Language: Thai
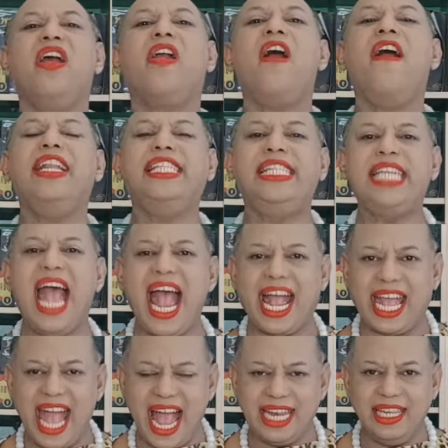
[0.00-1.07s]
ก่อนจาก
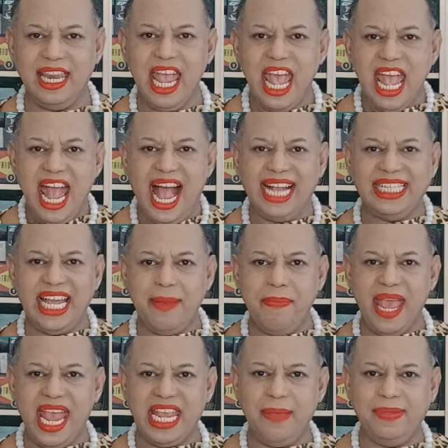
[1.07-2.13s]
กัน อาจารย์เด
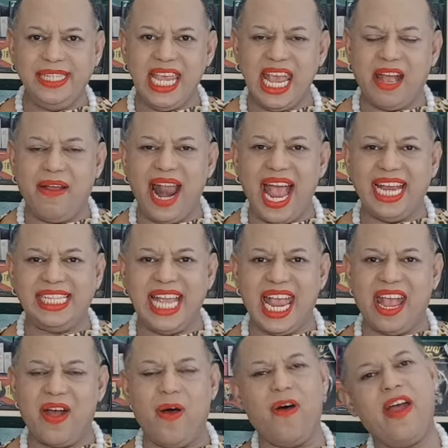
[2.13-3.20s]
ย์ยิบสี่ใครใจ
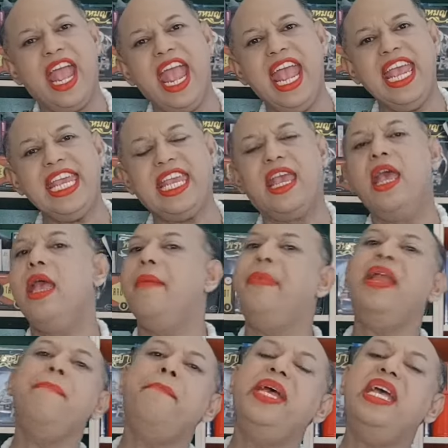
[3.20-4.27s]
ขอให้
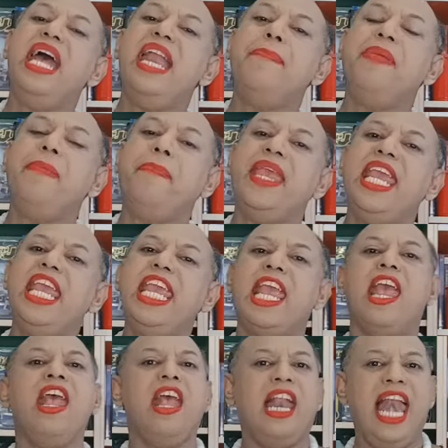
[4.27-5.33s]
เพื่อนๆ
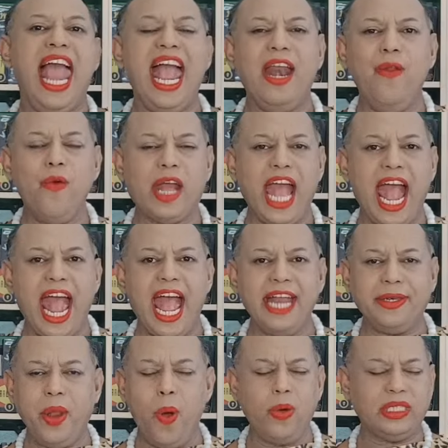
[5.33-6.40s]
พี่ๆและลูกค้า
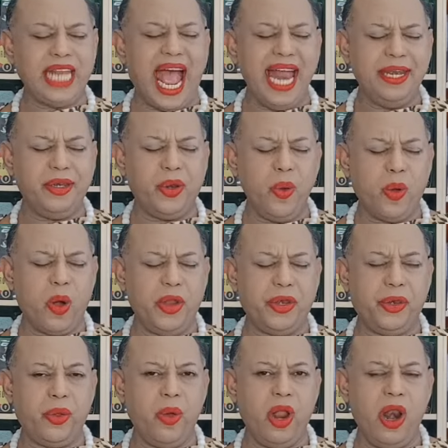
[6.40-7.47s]
ทุกท่านทุกคน
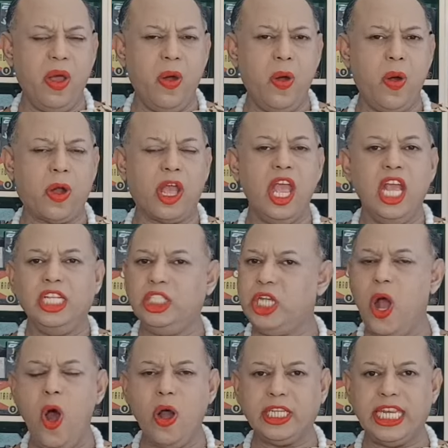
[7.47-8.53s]
ทั่วโลก โช
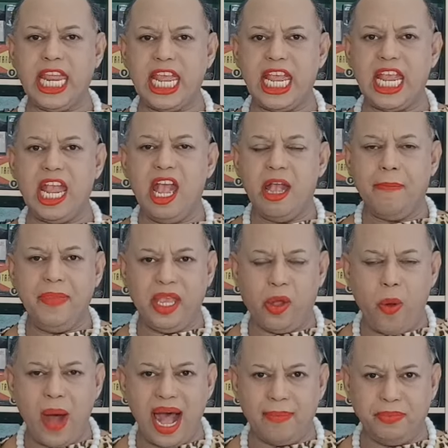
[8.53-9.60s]
คดี มี
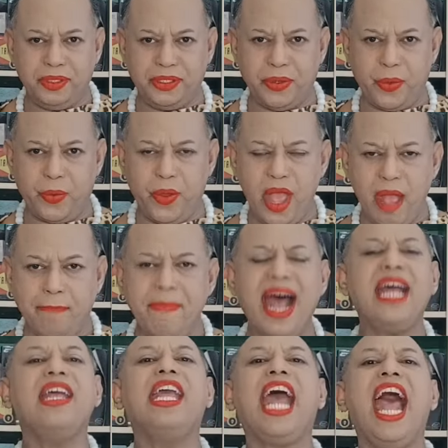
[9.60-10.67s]
ความสุข มั่
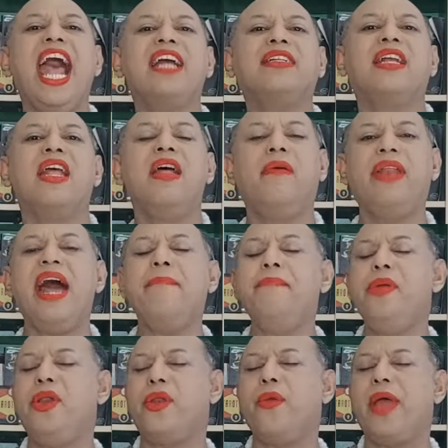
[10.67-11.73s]
งคั่ง
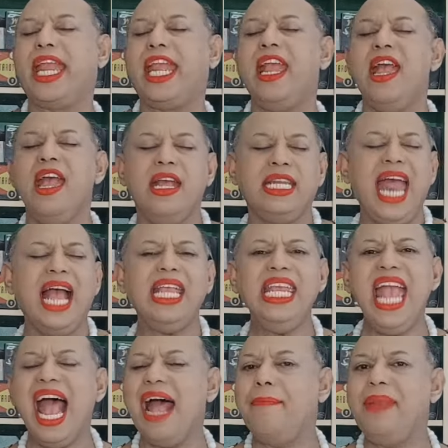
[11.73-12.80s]
ร่ำรวยทั้ง
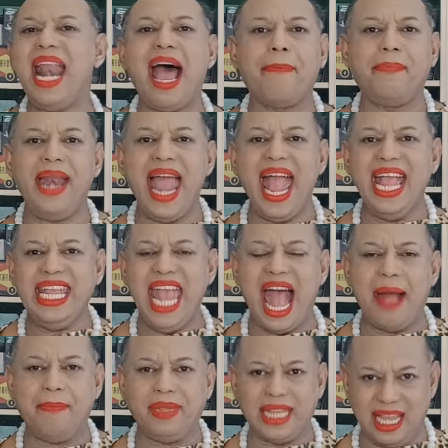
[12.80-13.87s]
ยามหลับและยา
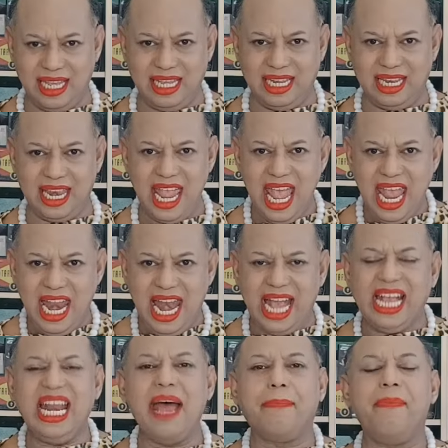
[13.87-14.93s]
มตื่น และ
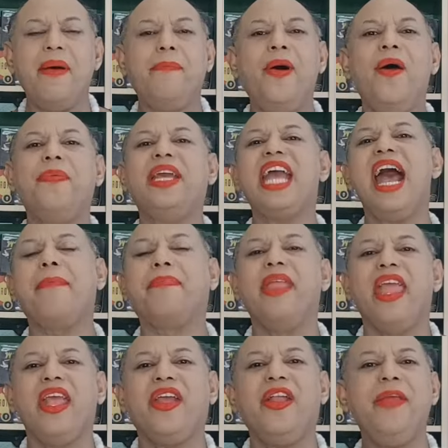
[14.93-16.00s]
กลับมาพบกับ
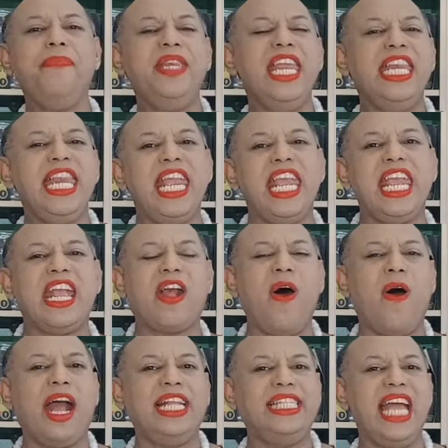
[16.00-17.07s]
คลิปดีๆขอ
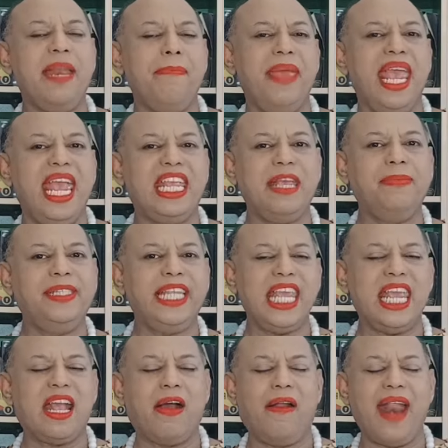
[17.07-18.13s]
งอาจารย์เดย์ยิบสี่
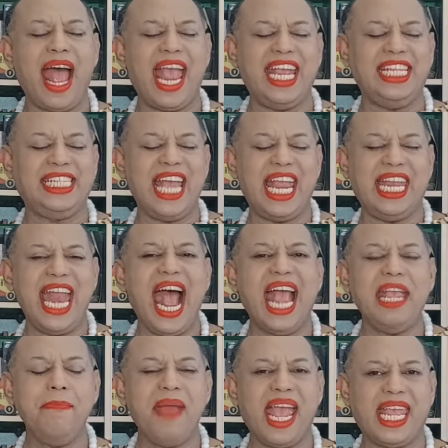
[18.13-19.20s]
ใครใจได้
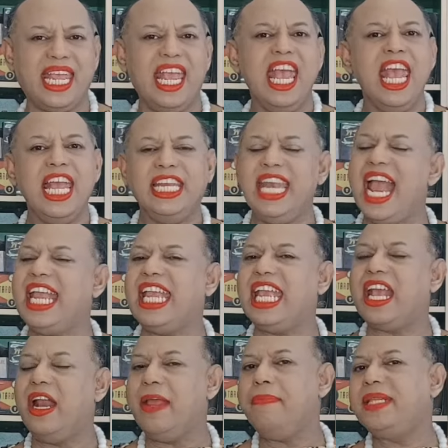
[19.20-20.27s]
ใหม่ใน
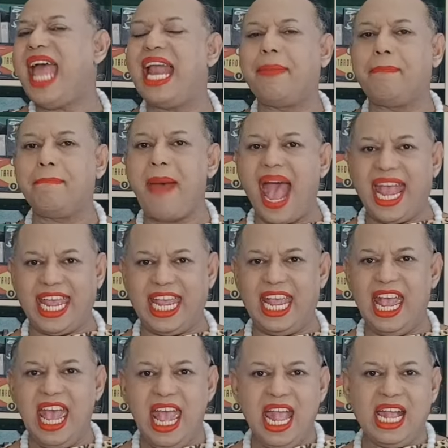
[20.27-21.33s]
คลิปถัดไป
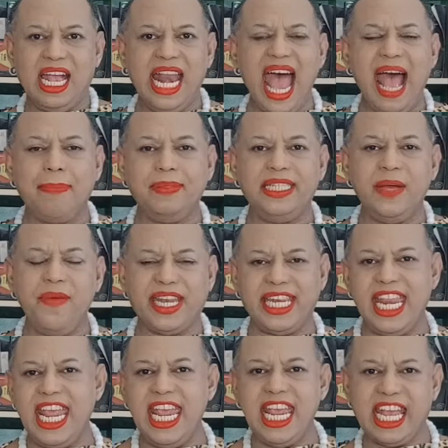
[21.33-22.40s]
กราบสวัส
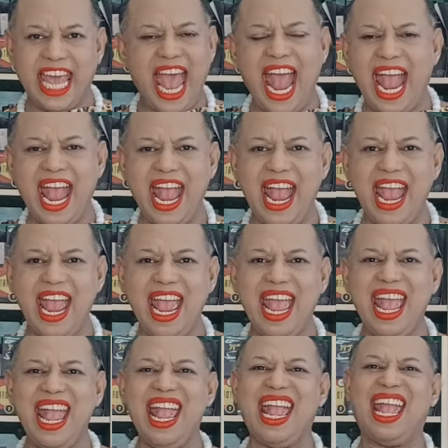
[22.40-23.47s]
ดี
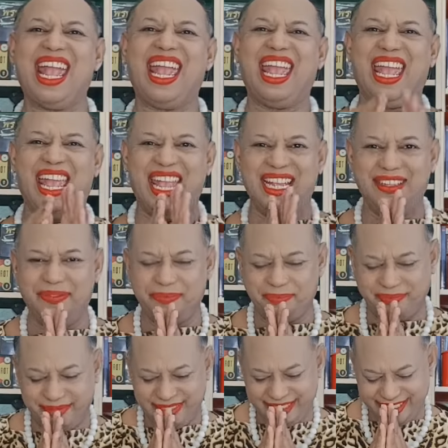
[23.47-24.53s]

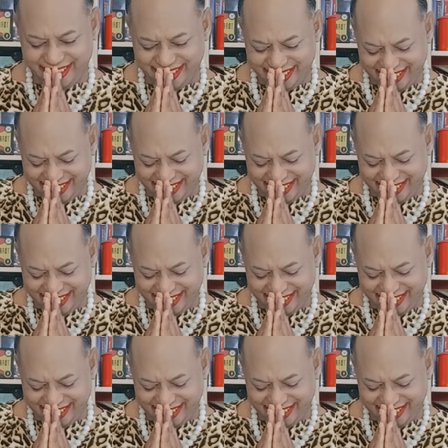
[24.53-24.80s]
ค่ะ